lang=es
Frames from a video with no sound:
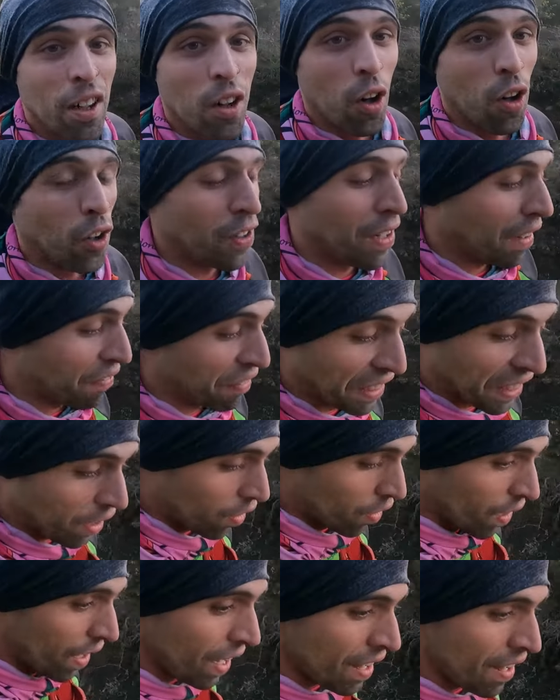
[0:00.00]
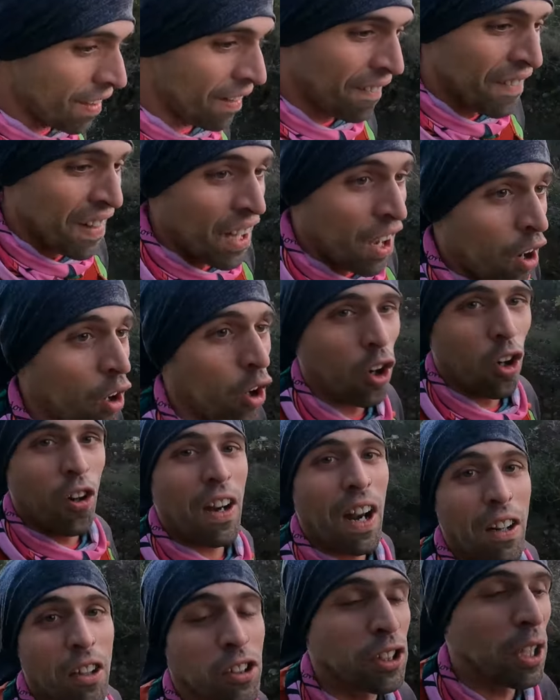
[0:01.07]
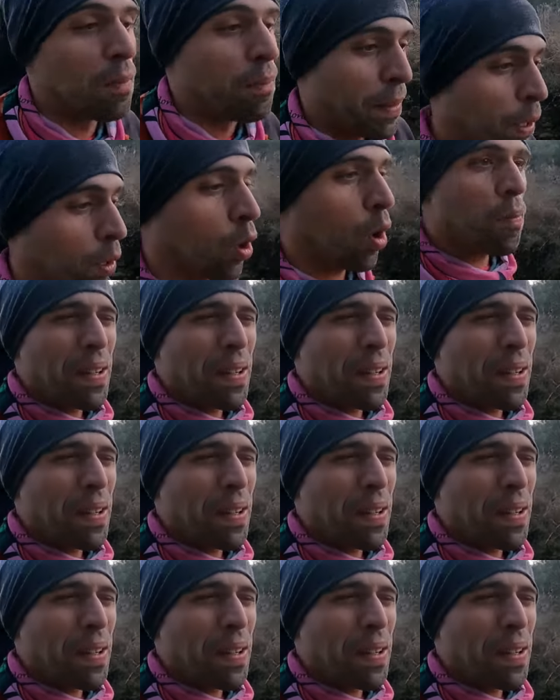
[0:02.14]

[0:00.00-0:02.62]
corona fijo, ¿eh? Corona no sé, pero